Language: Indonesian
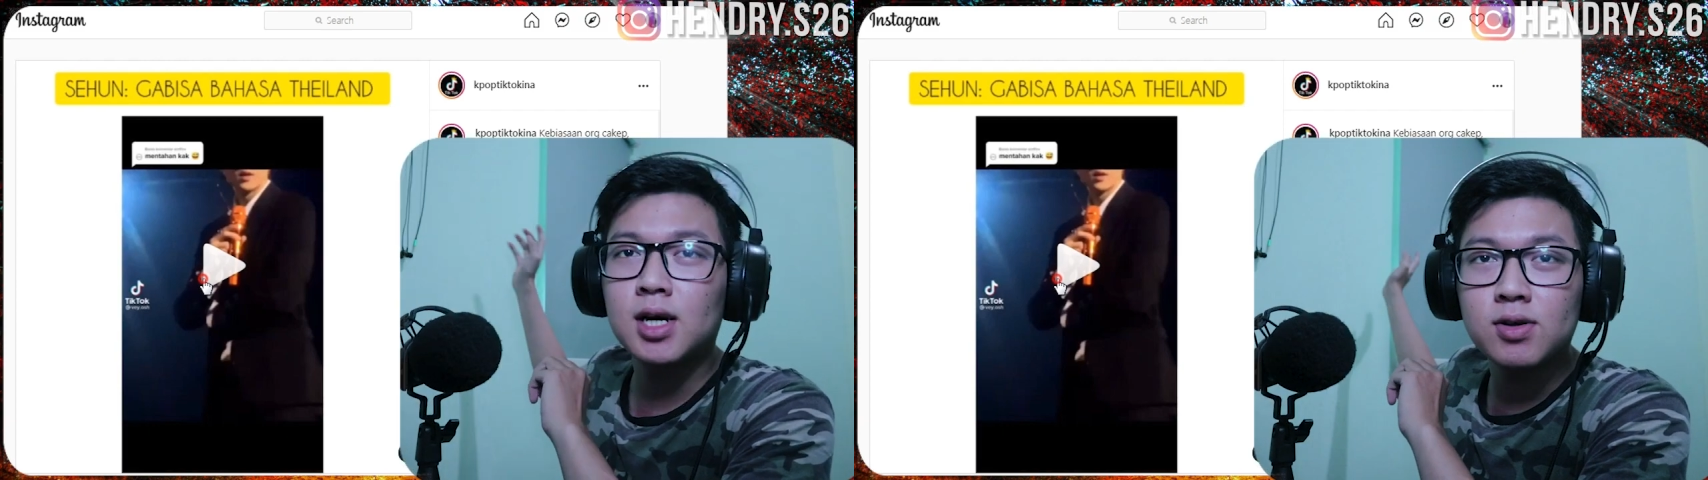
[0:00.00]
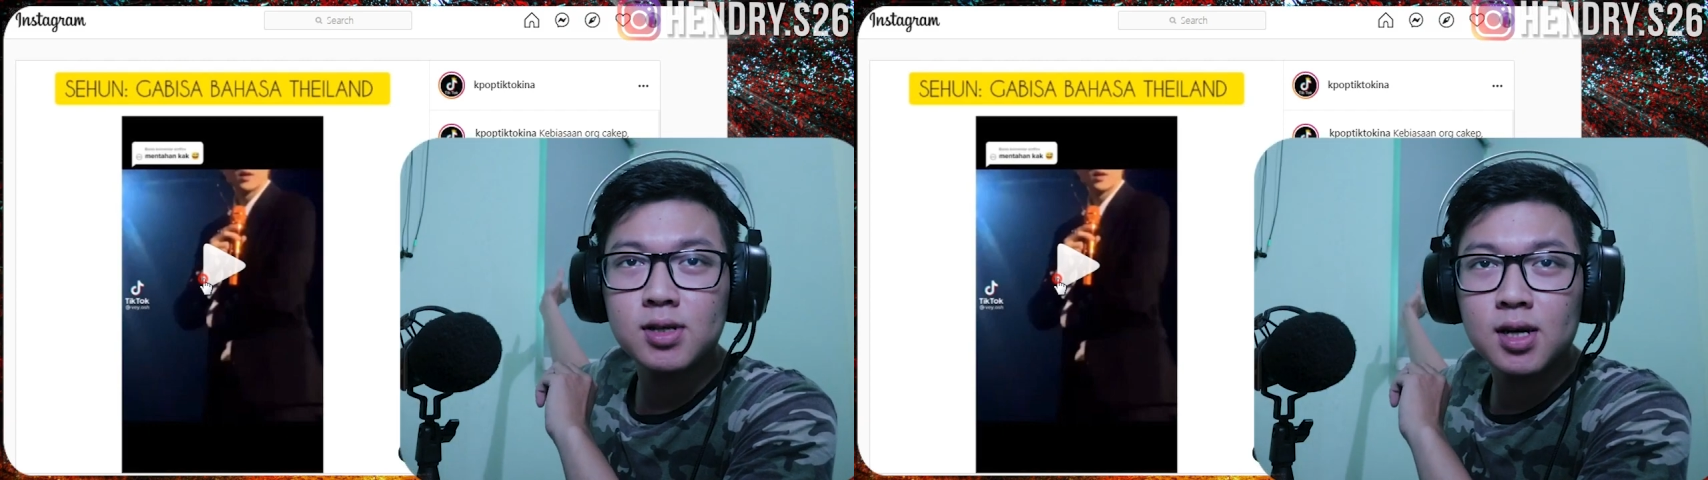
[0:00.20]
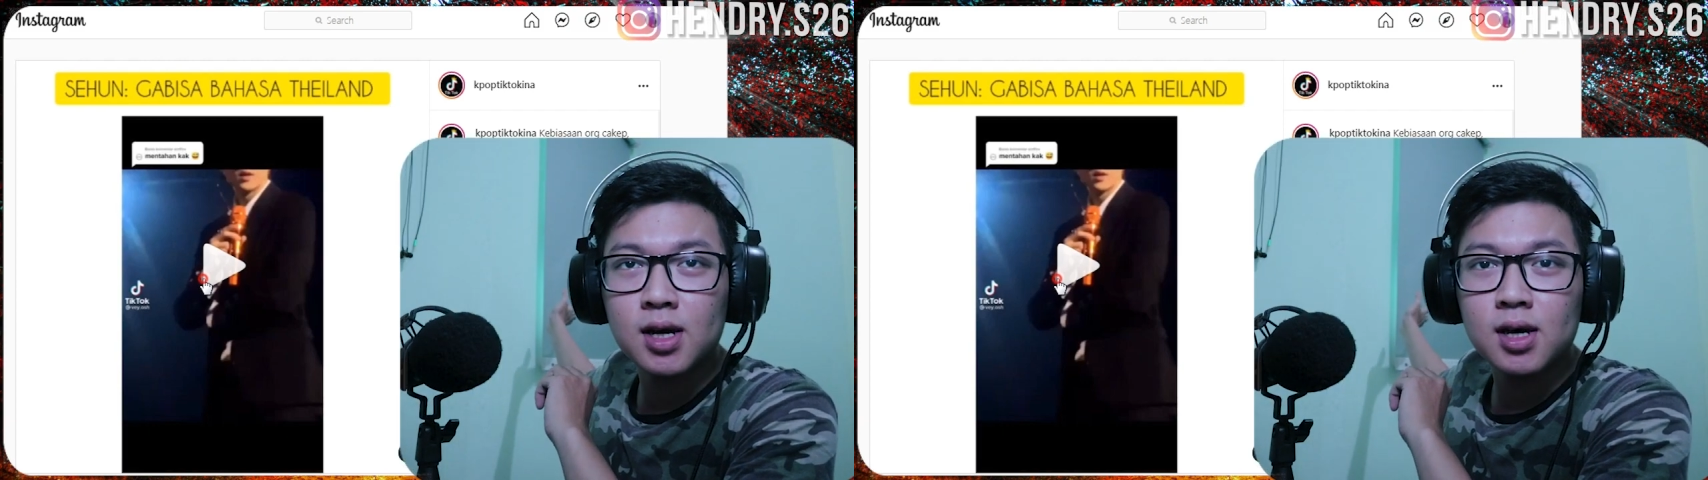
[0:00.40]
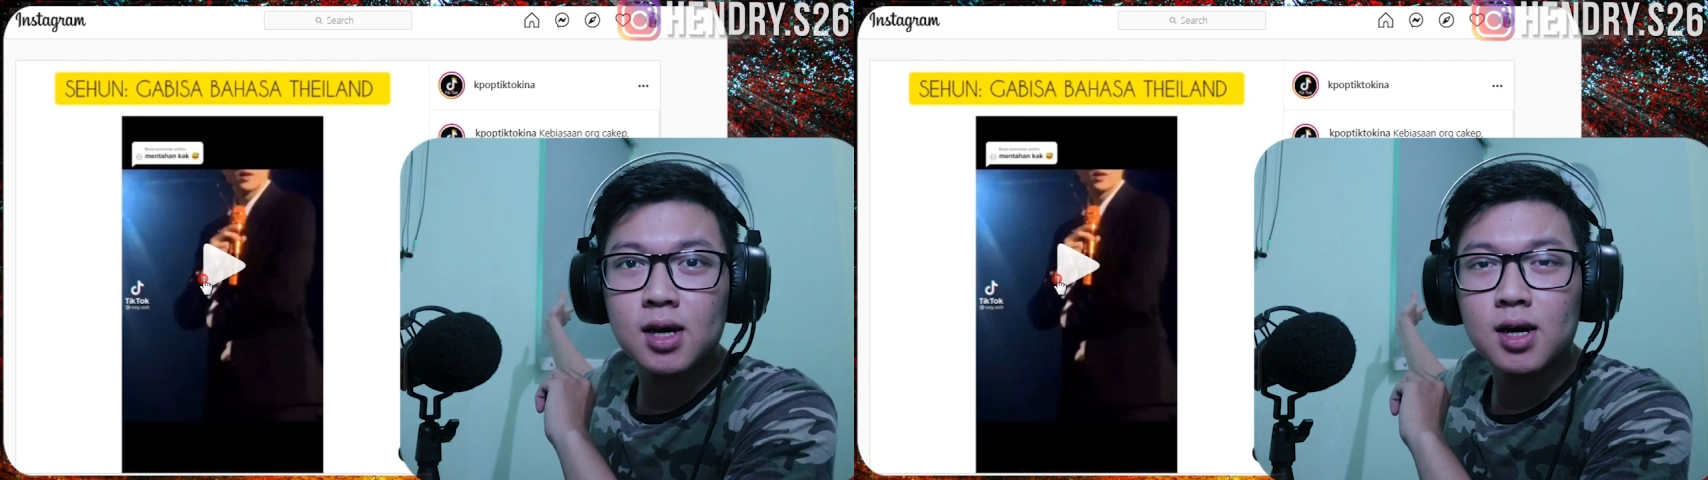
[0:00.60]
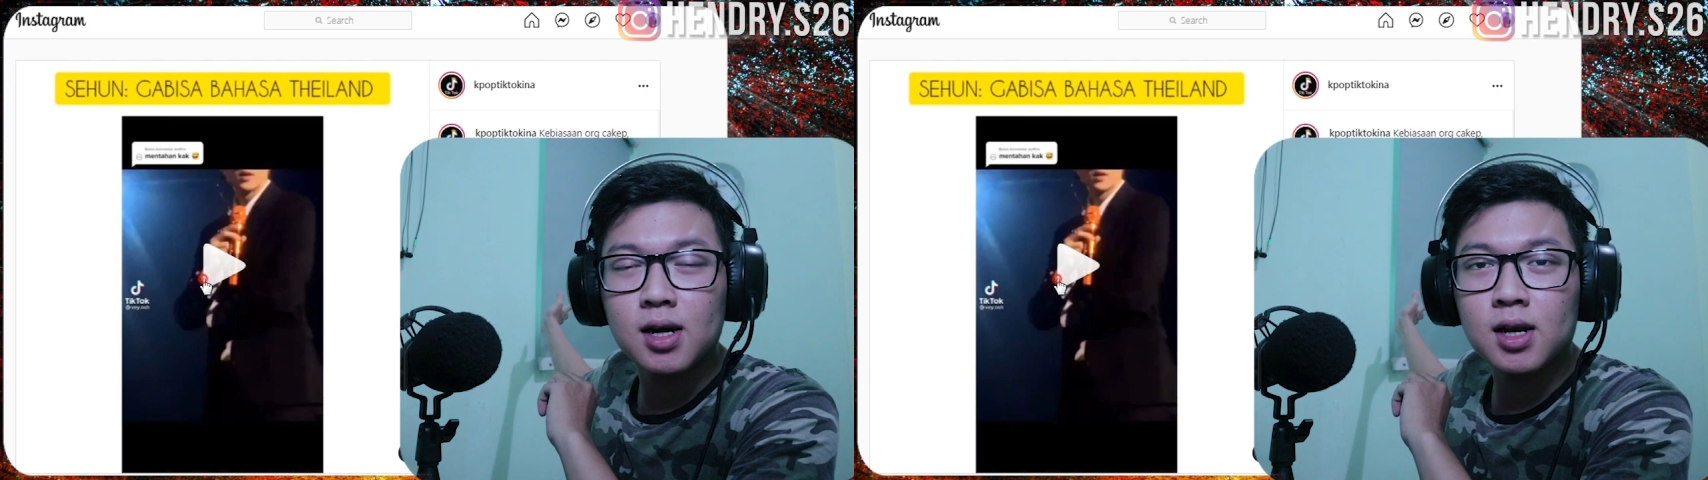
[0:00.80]
gak usah
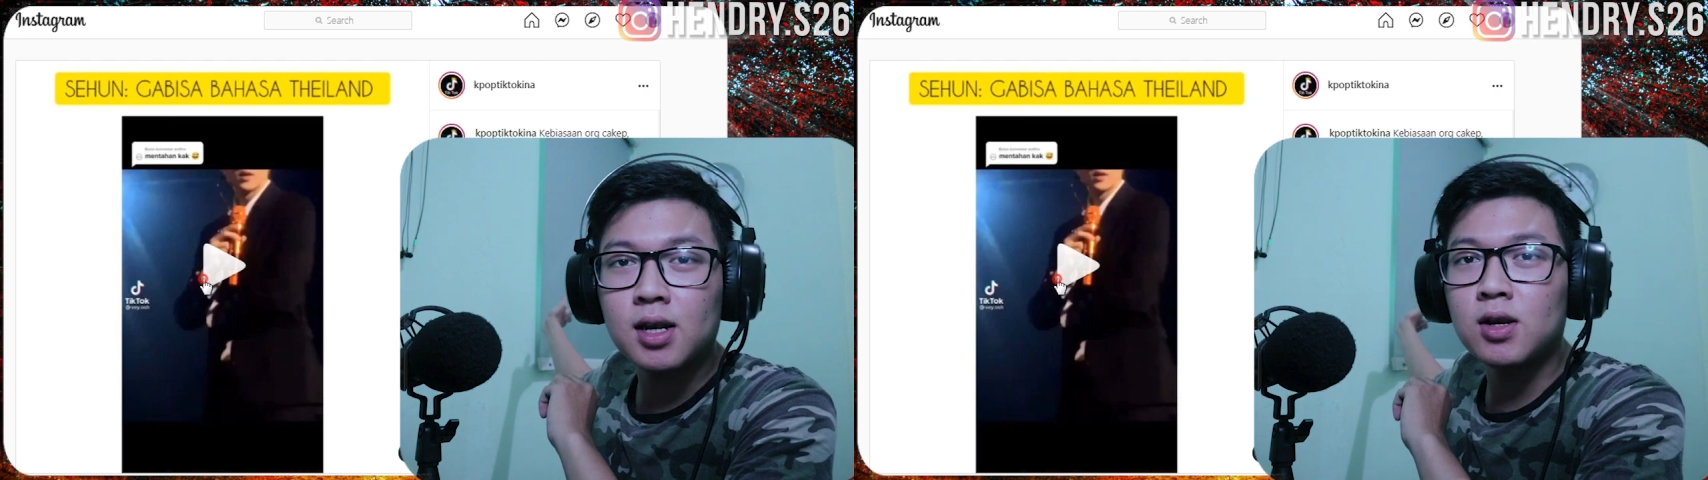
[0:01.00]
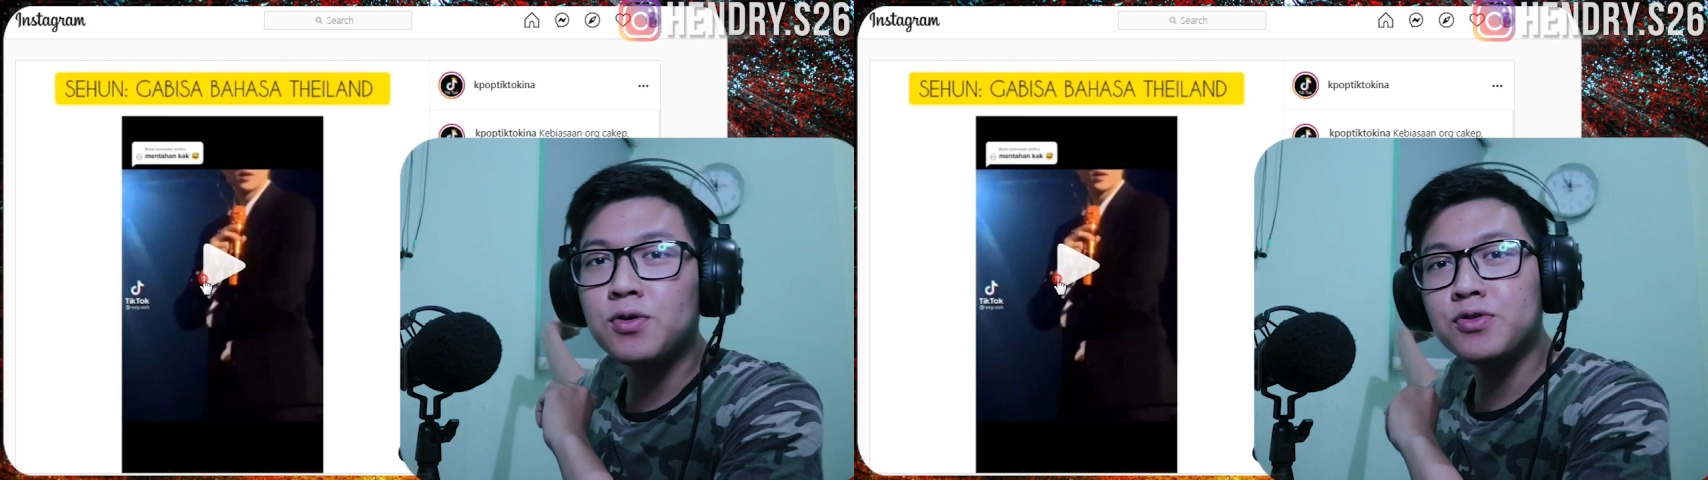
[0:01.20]
ngerindu